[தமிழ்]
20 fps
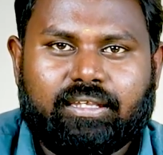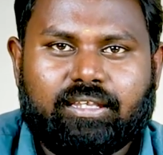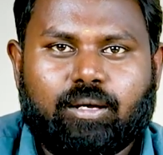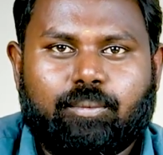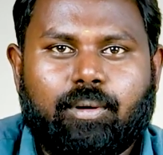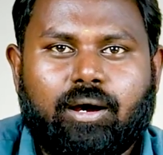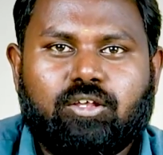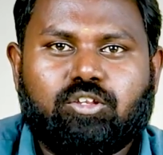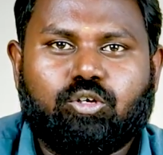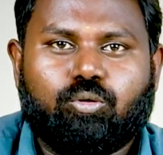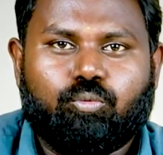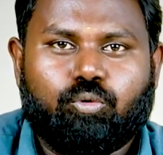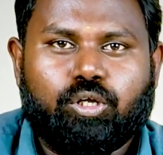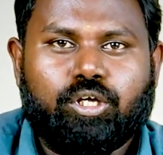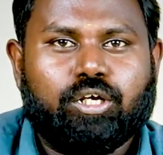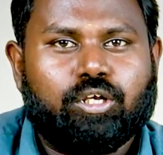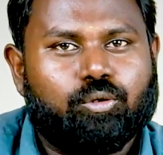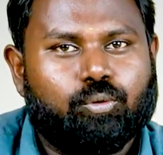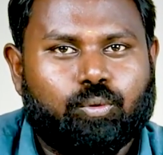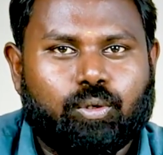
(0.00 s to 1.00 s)
இந்த மாதம்
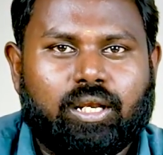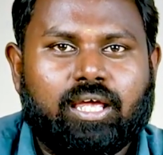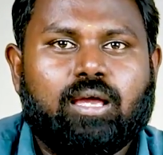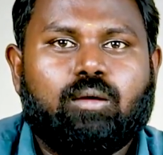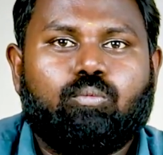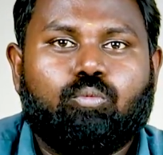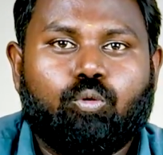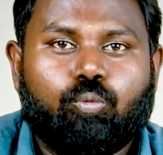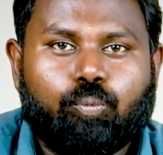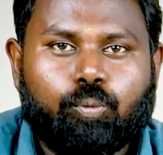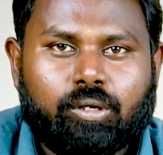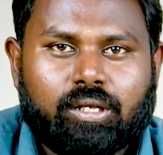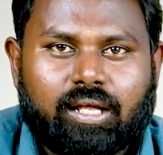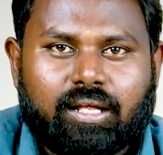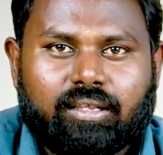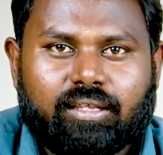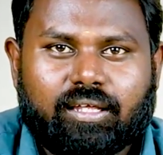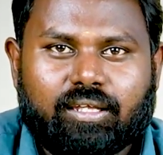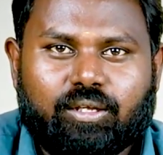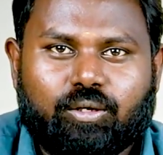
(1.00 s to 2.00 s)
முடிகிறதுக்குள்ளேயே
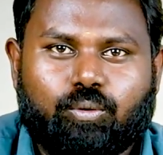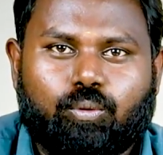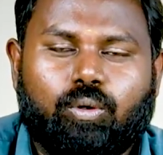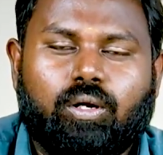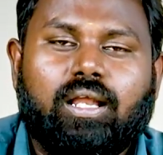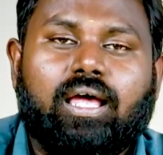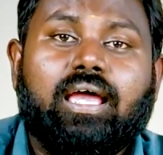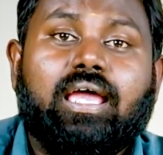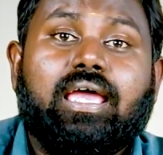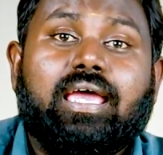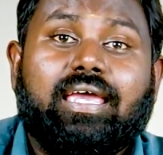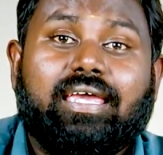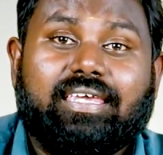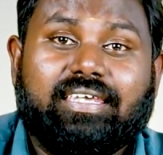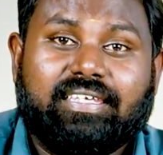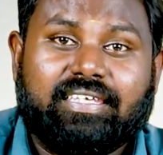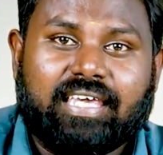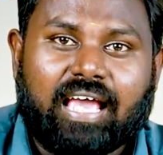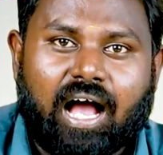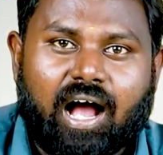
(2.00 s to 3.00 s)
முப்பதாம் தேதிக்குள்ளே
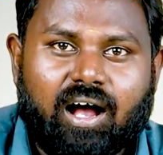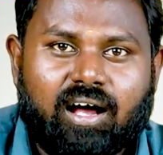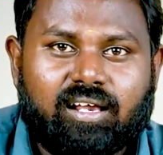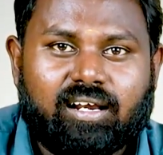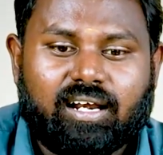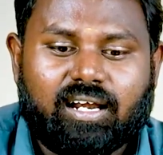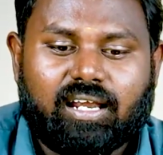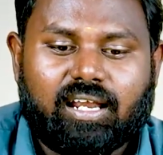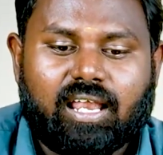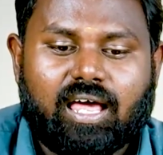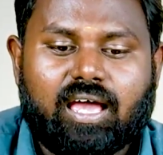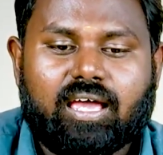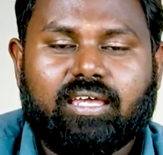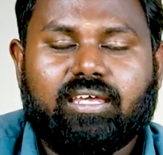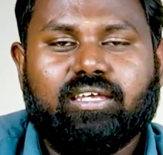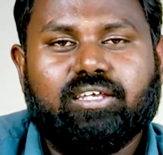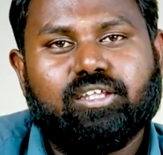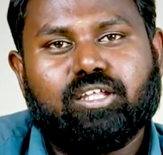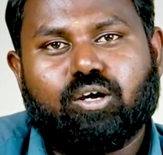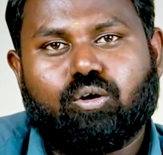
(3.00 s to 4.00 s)
யாரெல்லாம்
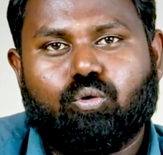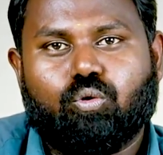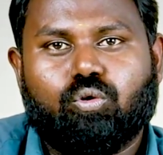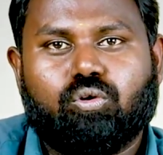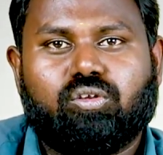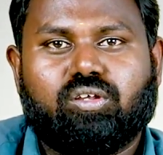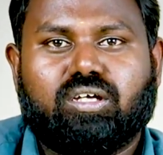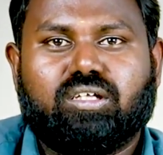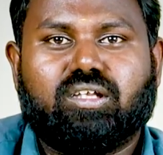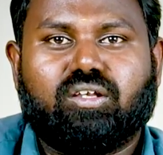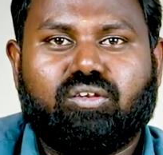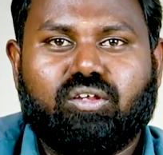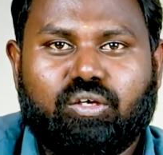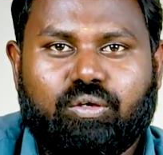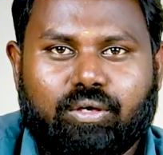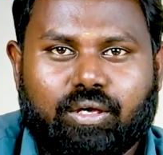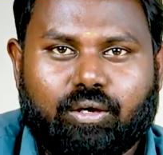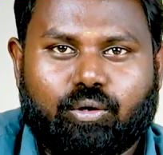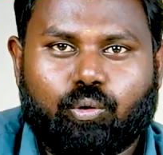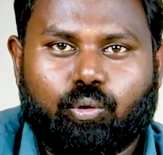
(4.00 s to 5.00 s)
இந்த கோர்ஸுக்கு இந்த
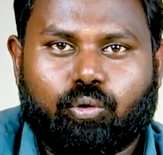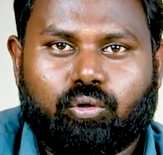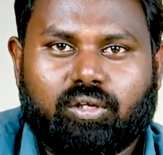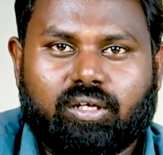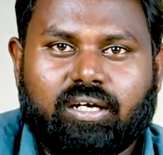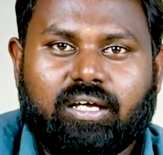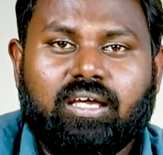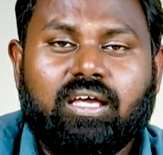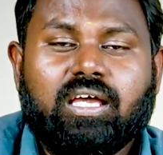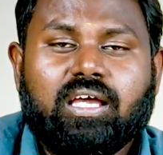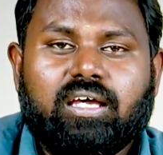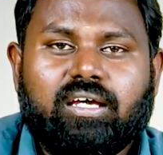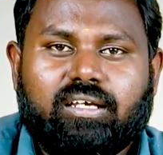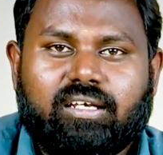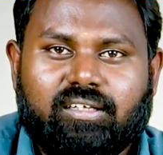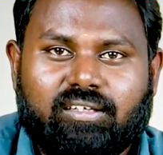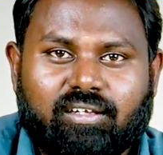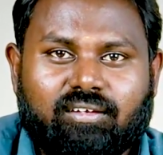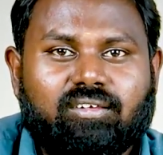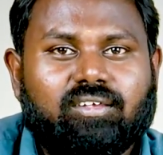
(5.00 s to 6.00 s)
சிகே கோர்ஸுக்கு
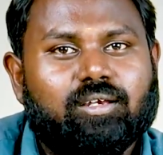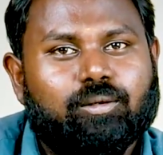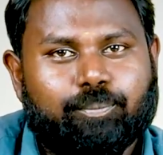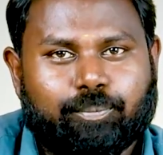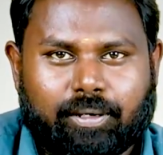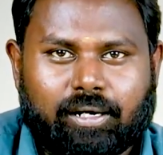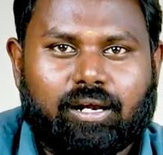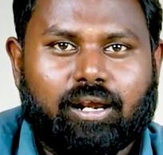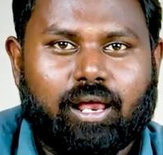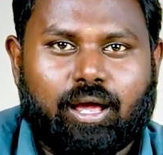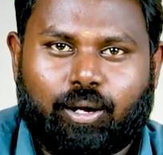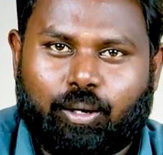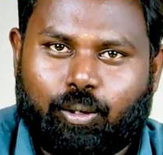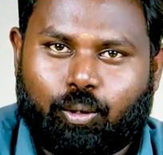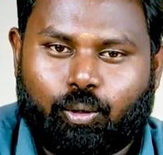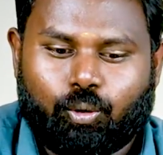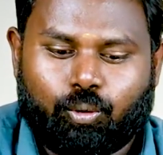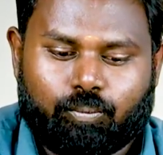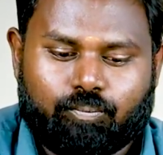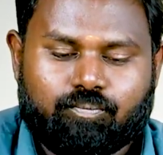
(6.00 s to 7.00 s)
ரிஜிஸ்டர்
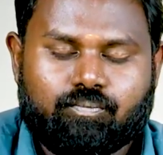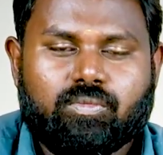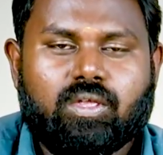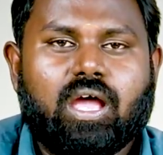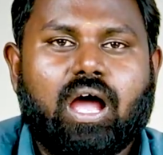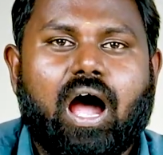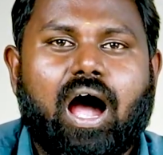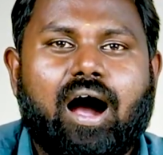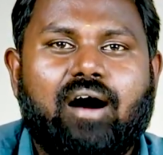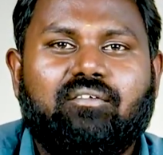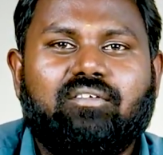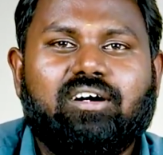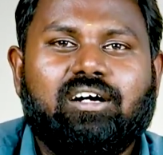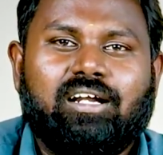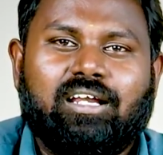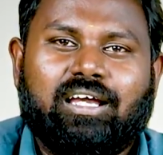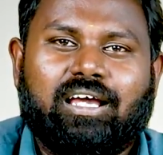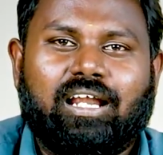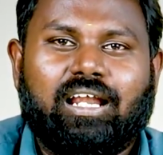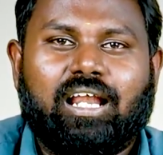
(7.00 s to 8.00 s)
பண்ணுறாங்களோ
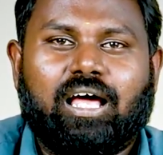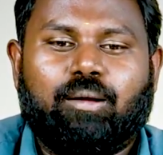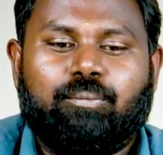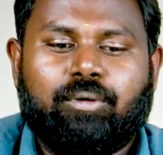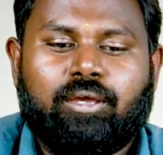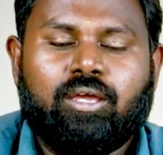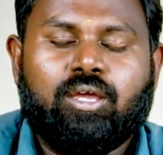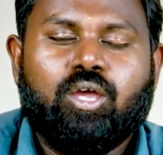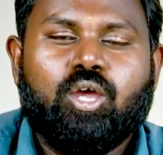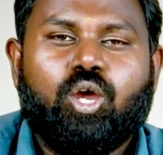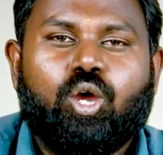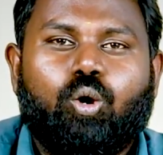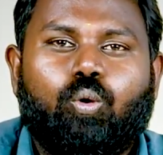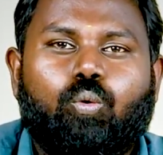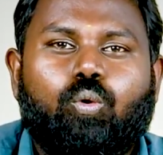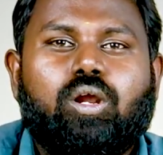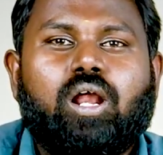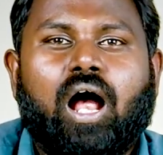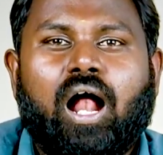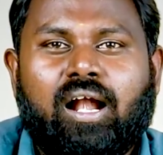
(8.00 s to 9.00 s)
அவங்களுக்கெல்லாமே
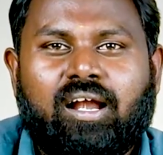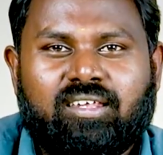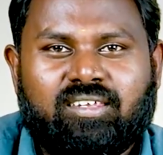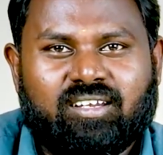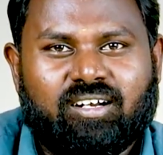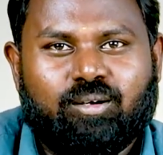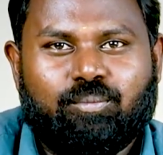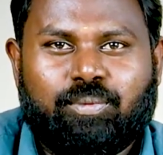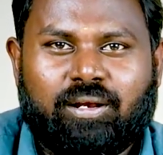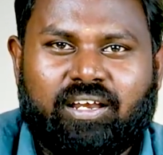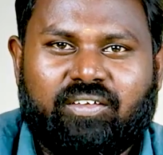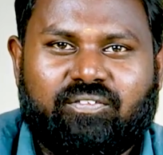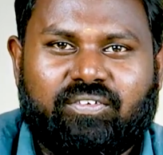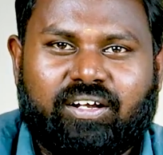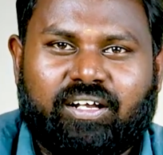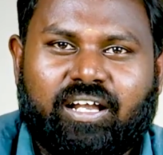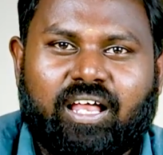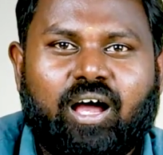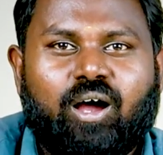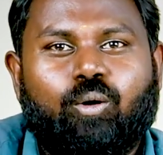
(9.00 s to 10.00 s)
ஒரு அடிஷ்னல்
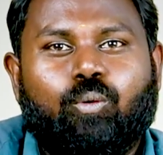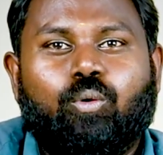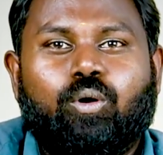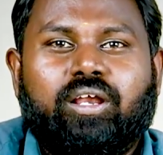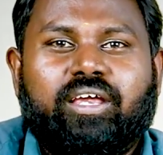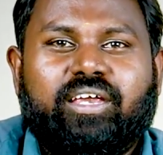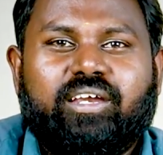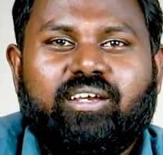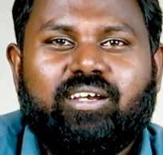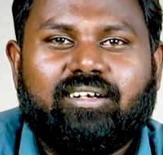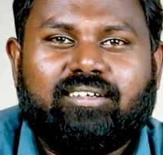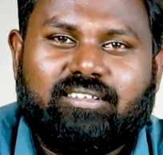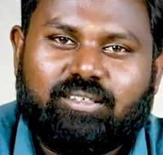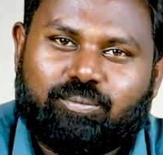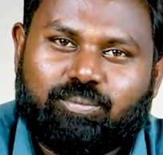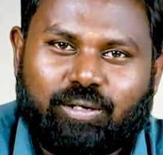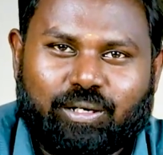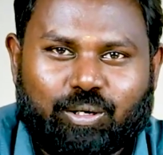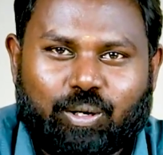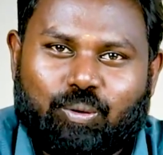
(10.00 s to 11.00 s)
பெனிஃபிட்டாக ஒரு
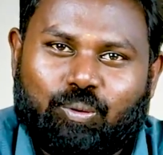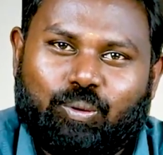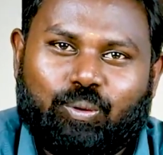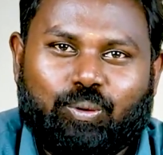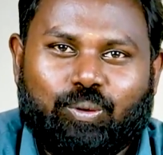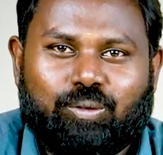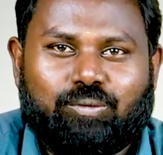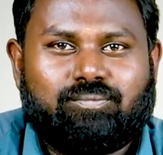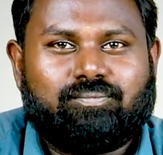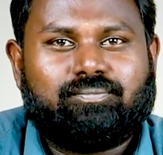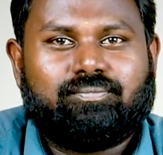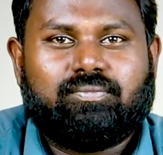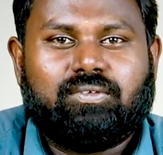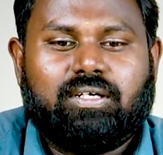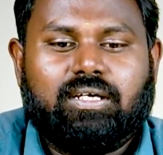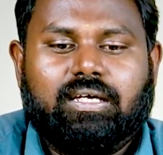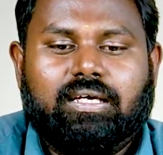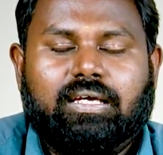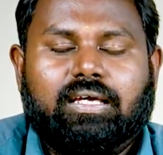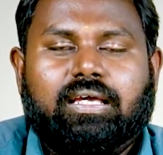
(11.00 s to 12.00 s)
இன்டர்ன்ஷிப் நாங்கள் கொடுக்குறோம்
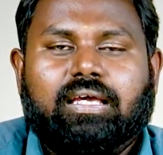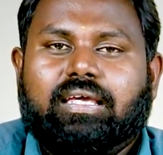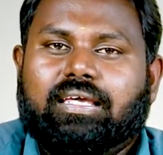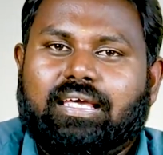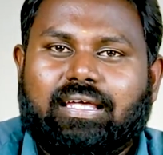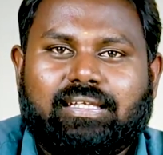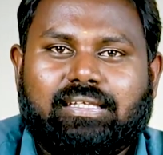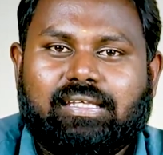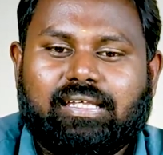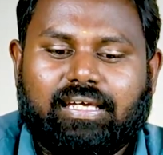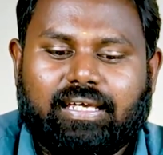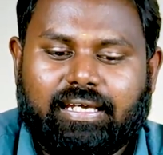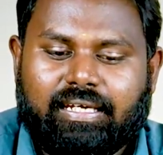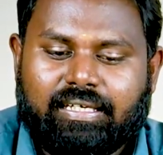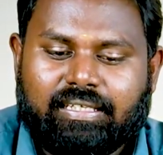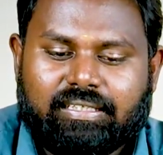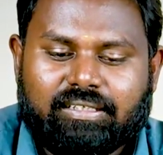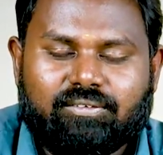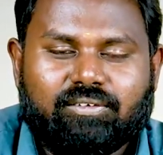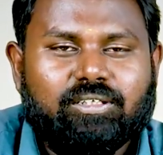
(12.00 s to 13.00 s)
எஸ்
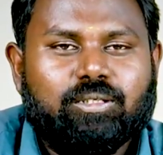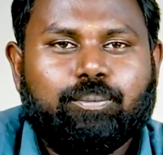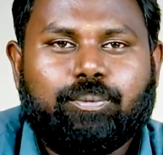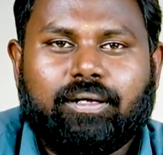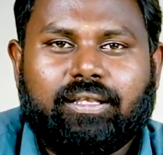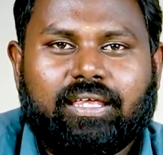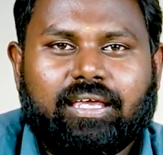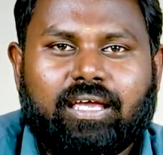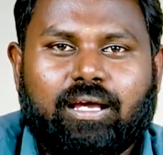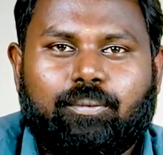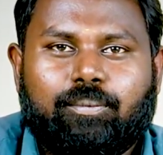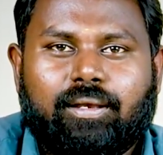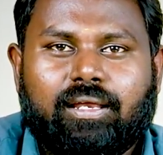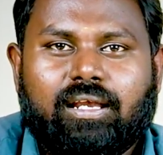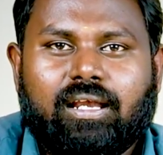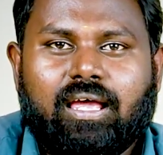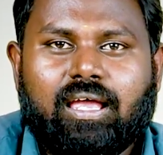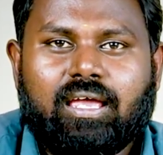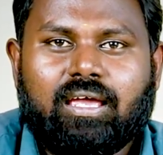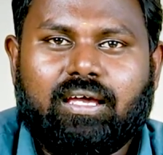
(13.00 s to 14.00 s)
இது வந்து பார்த்திங்க
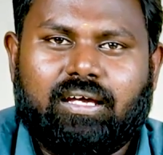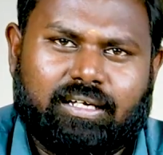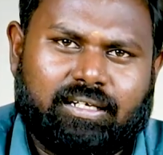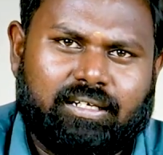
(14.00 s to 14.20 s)
அப்படின்னா